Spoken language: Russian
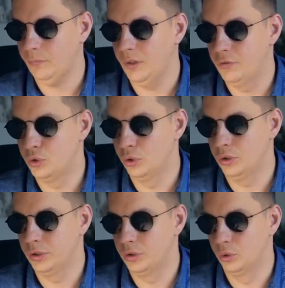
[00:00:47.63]
все
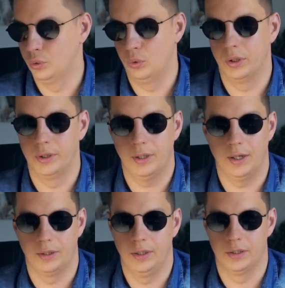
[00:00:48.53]
на друг друга
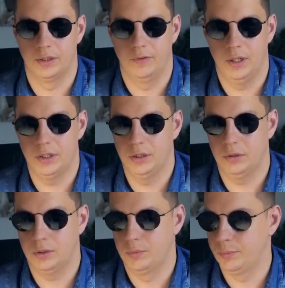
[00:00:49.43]
никак не завязано, то
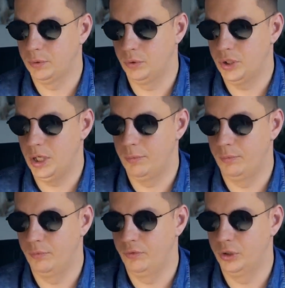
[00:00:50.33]
есть мы подключаем
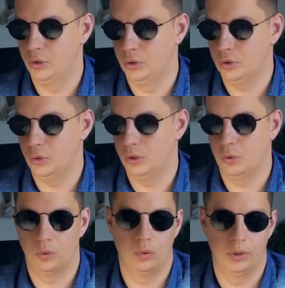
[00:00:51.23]
в ядро сколько
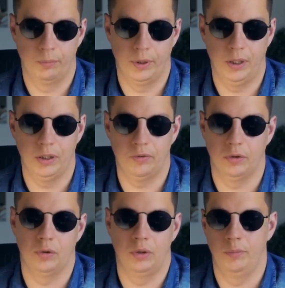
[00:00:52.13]
угодно пакетов,
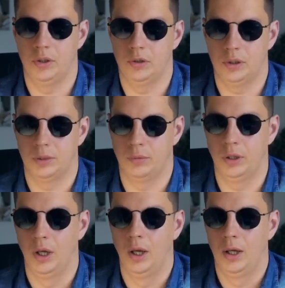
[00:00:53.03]
которые между собой
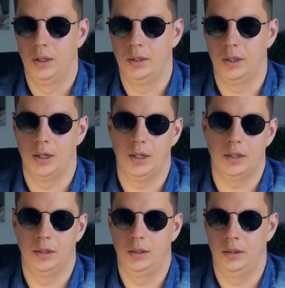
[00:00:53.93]
никак
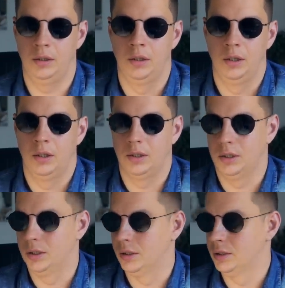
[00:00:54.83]
не
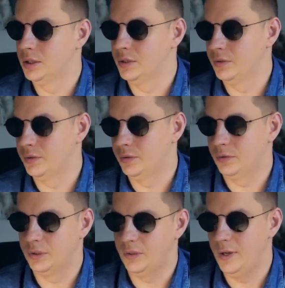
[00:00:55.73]
э,
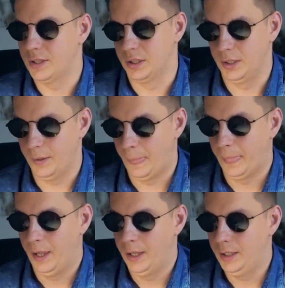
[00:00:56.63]
завязаны.
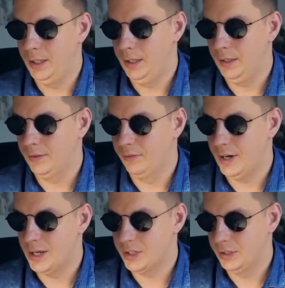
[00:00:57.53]
И
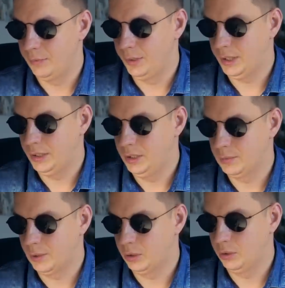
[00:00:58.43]
важный механизм,
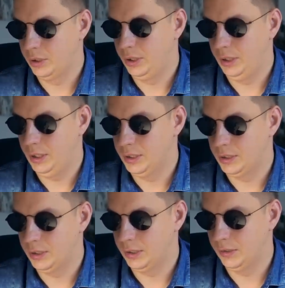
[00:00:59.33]
который
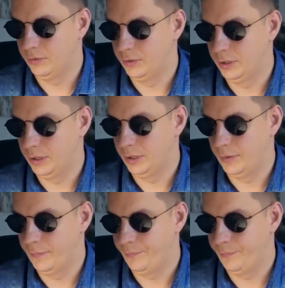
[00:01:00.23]
есть в